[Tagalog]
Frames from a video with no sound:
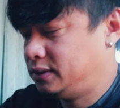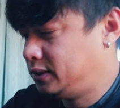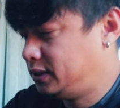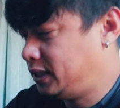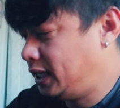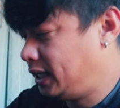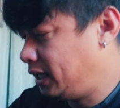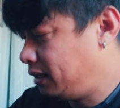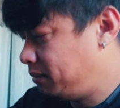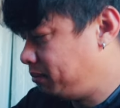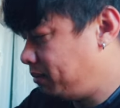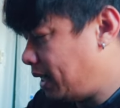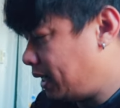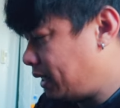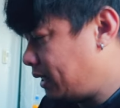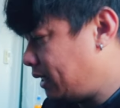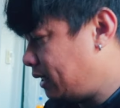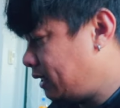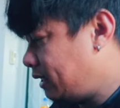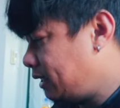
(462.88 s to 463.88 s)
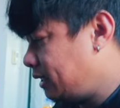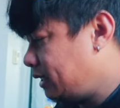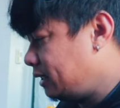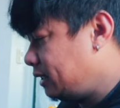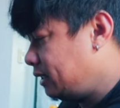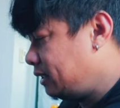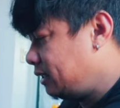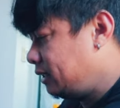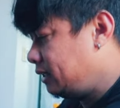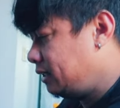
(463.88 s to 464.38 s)
second bag.
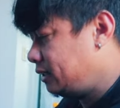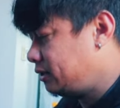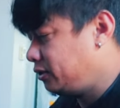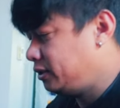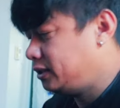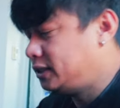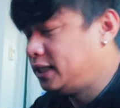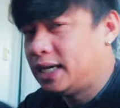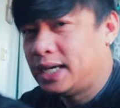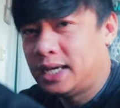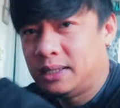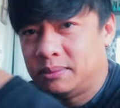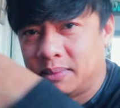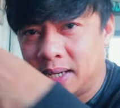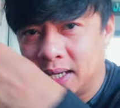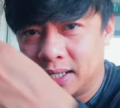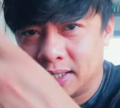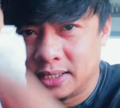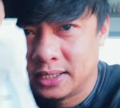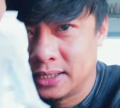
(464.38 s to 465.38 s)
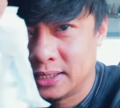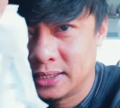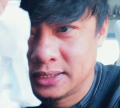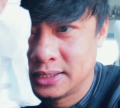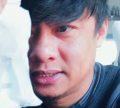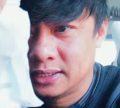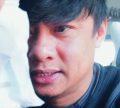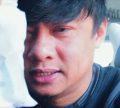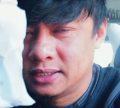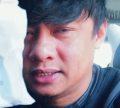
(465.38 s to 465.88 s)
Ito yung second bag.
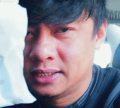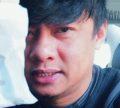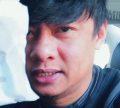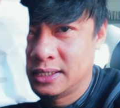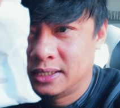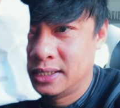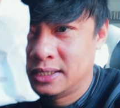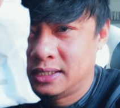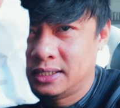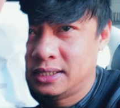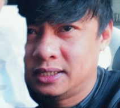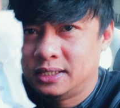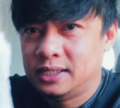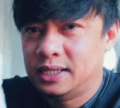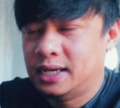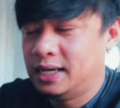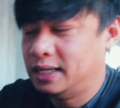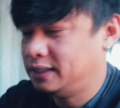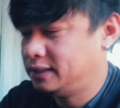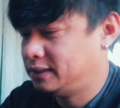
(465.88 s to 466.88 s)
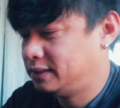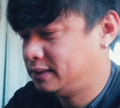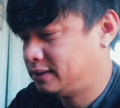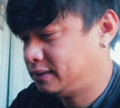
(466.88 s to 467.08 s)
Yan.